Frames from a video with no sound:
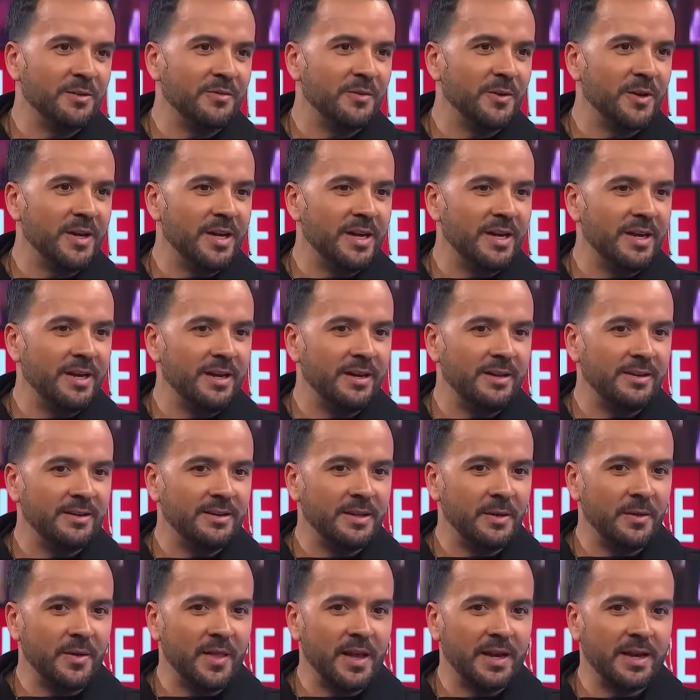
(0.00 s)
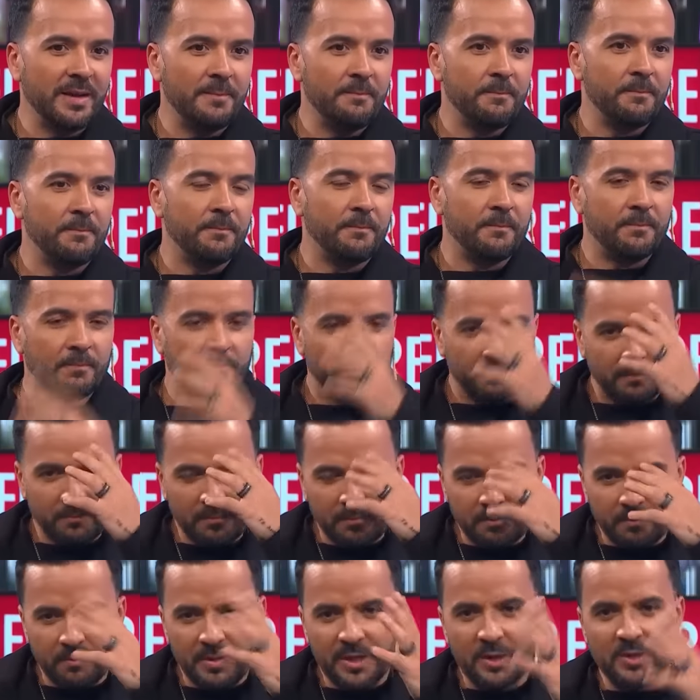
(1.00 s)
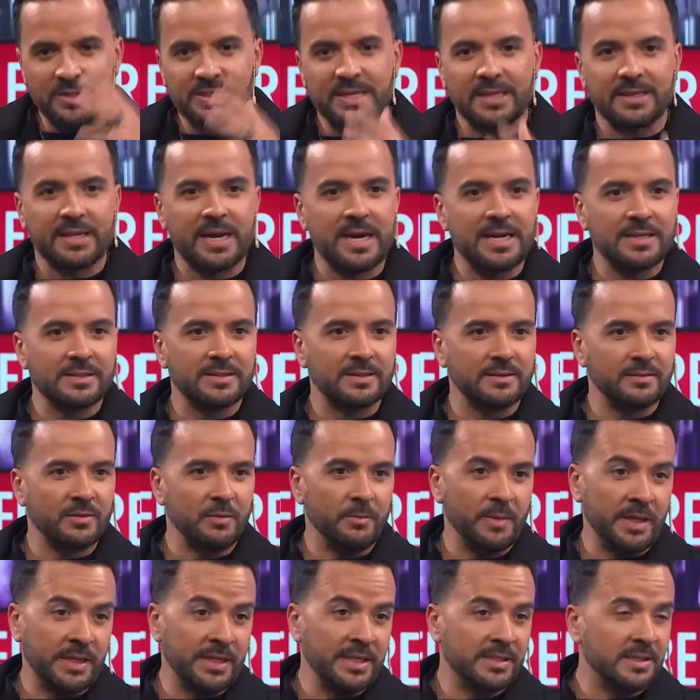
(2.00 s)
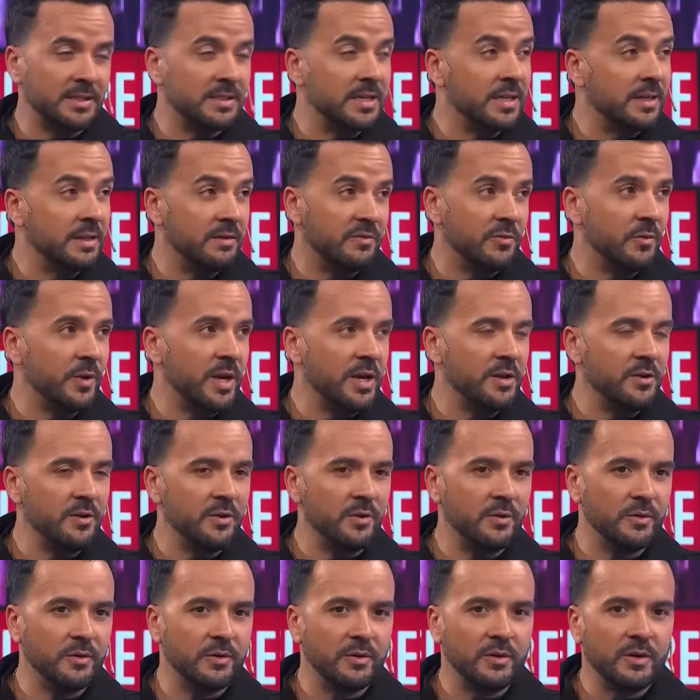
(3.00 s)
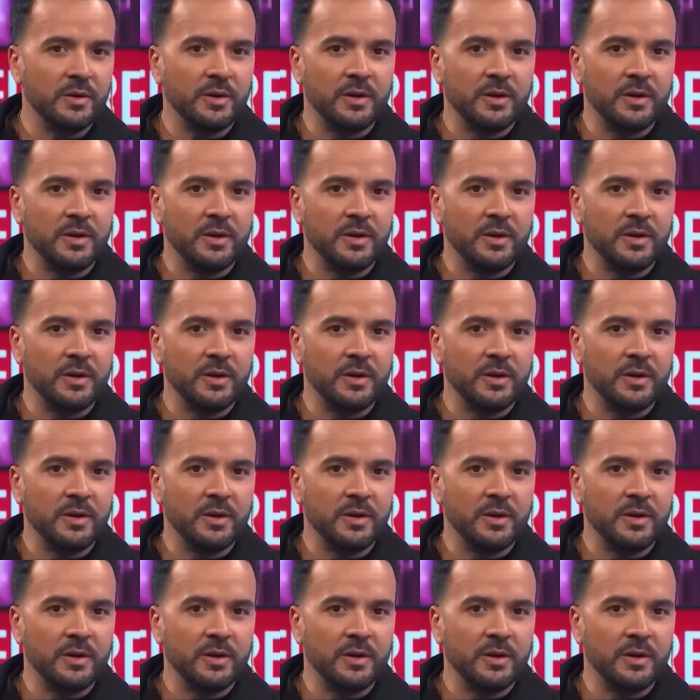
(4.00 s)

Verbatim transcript: Fue, de verdad que miro hacia atrás, 2017 fue un año...